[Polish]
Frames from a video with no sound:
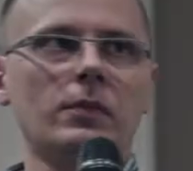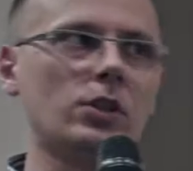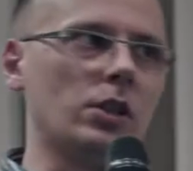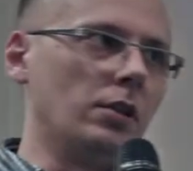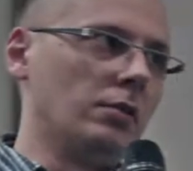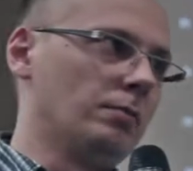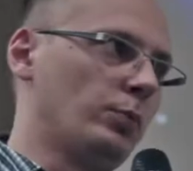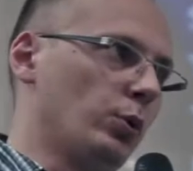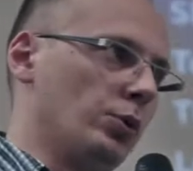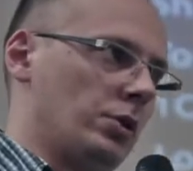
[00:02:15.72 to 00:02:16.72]
Czy
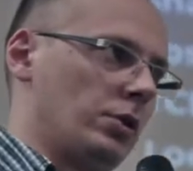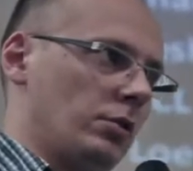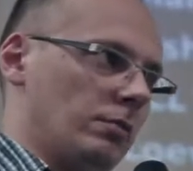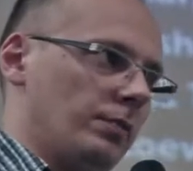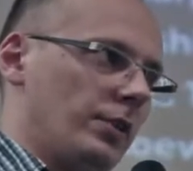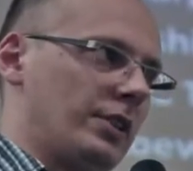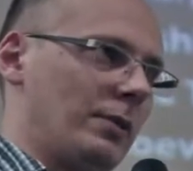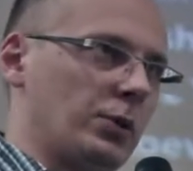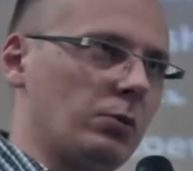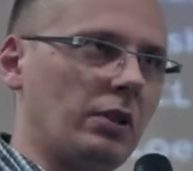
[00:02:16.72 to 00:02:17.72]
pójść do
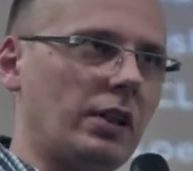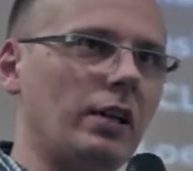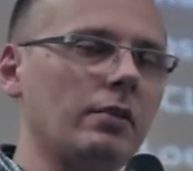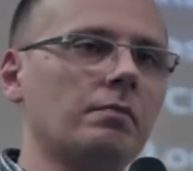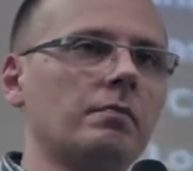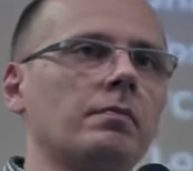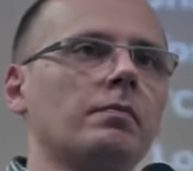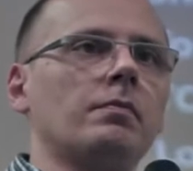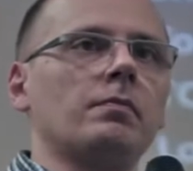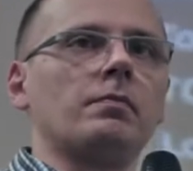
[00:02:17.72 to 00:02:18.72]
Samsunga
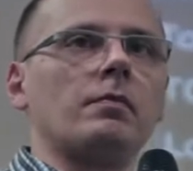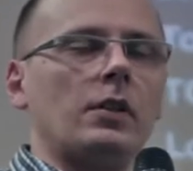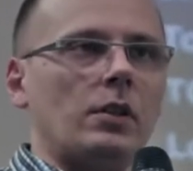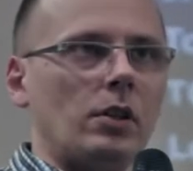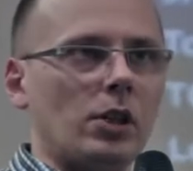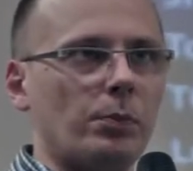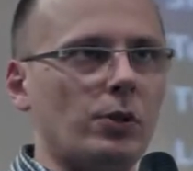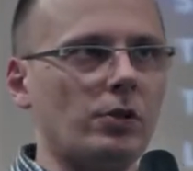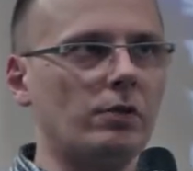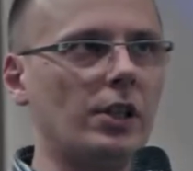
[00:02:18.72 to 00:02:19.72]
i
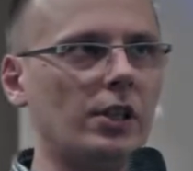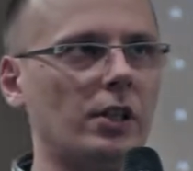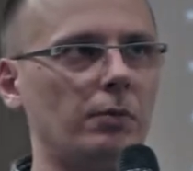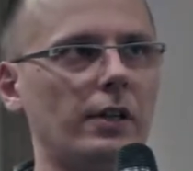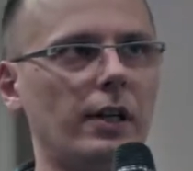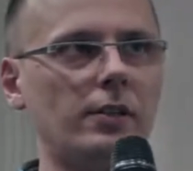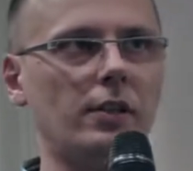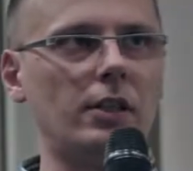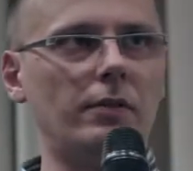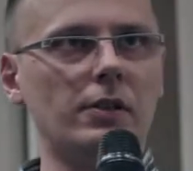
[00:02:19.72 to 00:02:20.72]
rozpocząć wdrażanie aplikacji
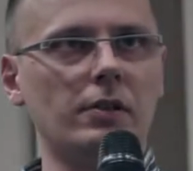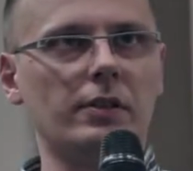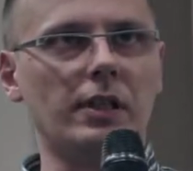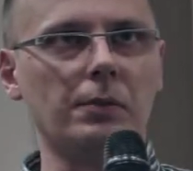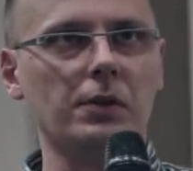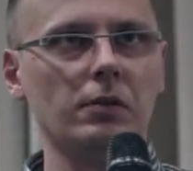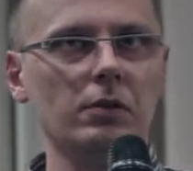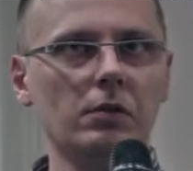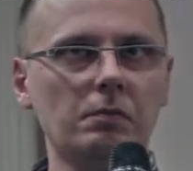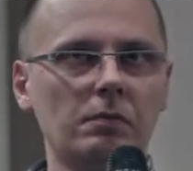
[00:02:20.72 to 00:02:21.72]
na telewizory
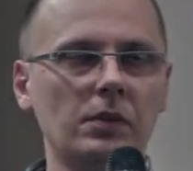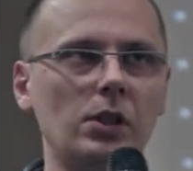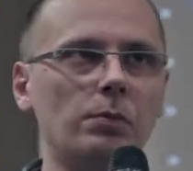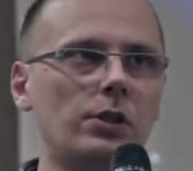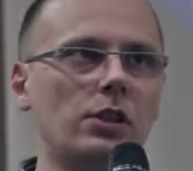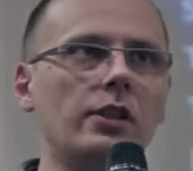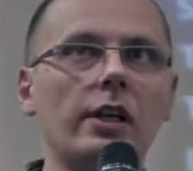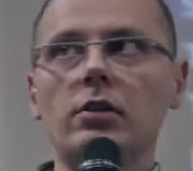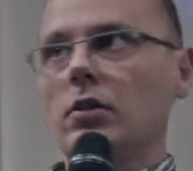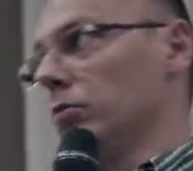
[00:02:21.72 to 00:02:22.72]
Samsung i być
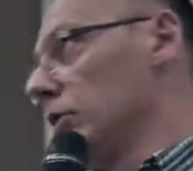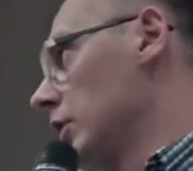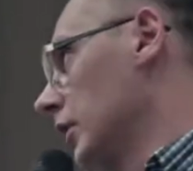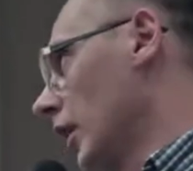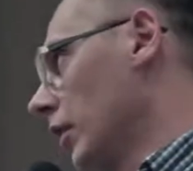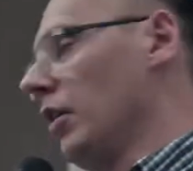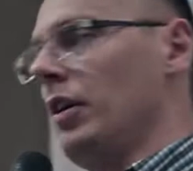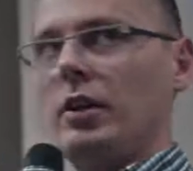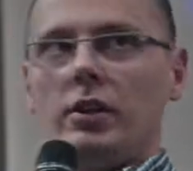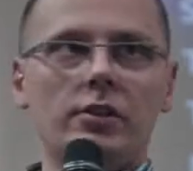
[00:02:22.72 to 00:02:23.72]
jedną dzisiaj
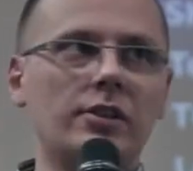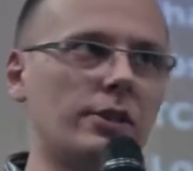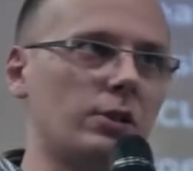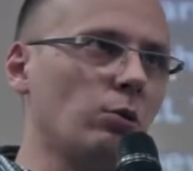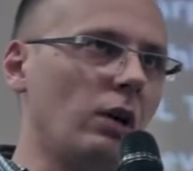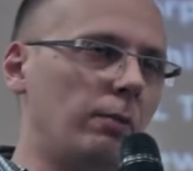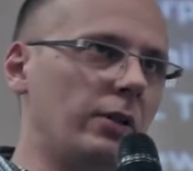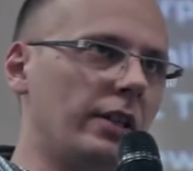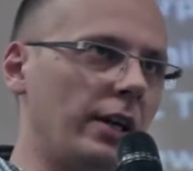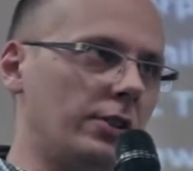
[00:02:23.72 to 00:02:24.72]
ze 100
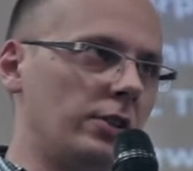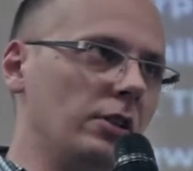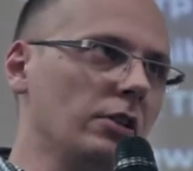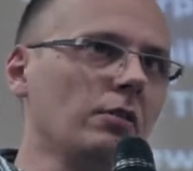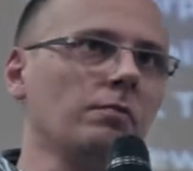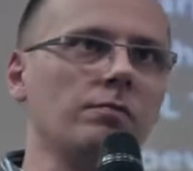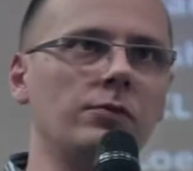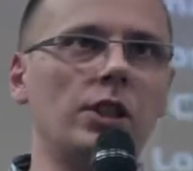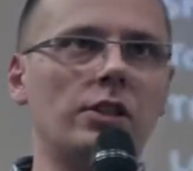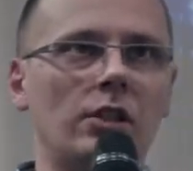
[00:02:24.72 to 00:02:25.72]
aplikacji
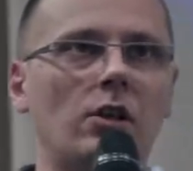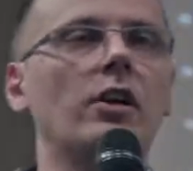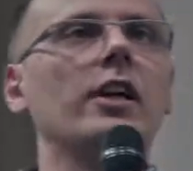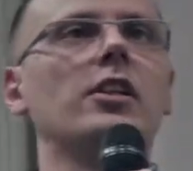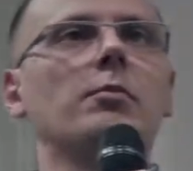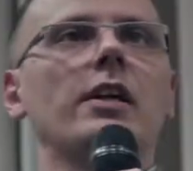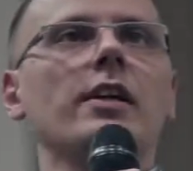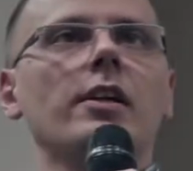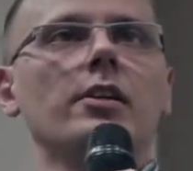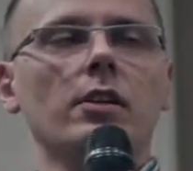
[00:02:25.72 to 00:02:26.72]
gdzieś na kolejnym
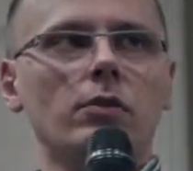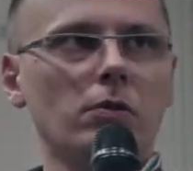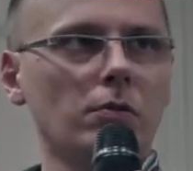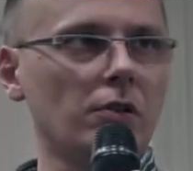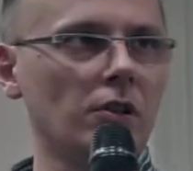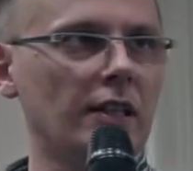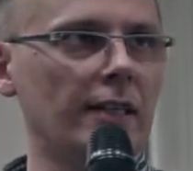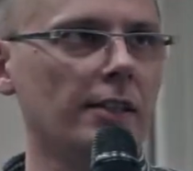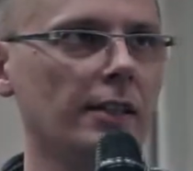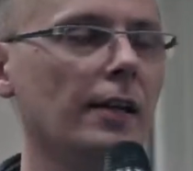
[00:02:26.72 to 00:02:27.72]
ekranie, trudną do
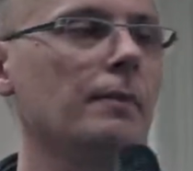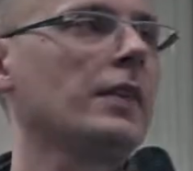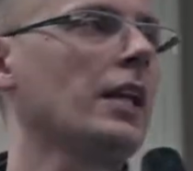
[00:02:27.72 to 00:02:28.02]
odnalezienia,